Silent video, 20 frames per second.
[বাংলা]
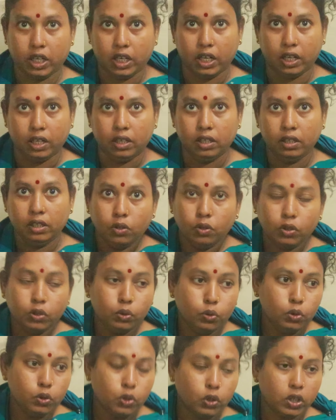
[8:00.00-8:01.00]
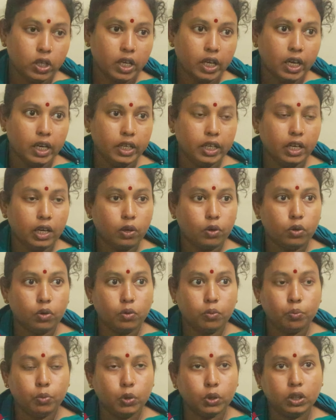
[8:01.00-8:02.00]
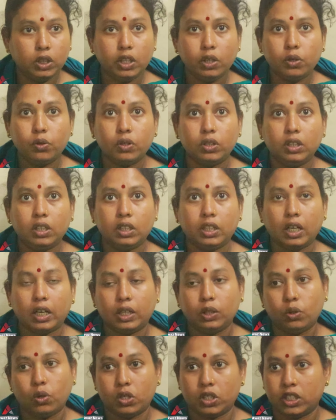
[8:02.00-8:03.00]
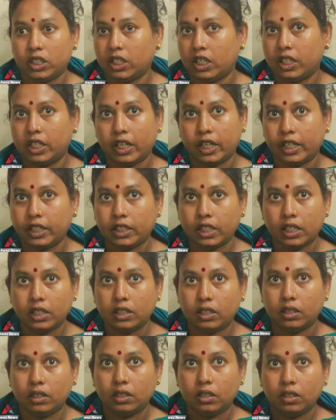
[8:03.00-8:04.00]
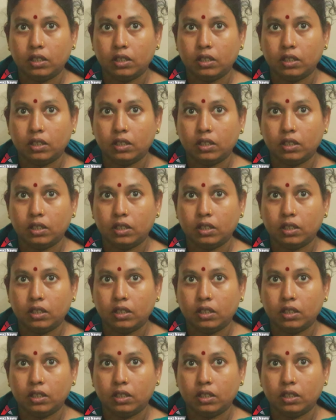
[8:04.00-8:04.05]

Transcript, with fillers: টাকা ওই দুশো টাকা নিয়ে এখন ভর্তি করতে তারা দশ হাজার টাকা চাইছে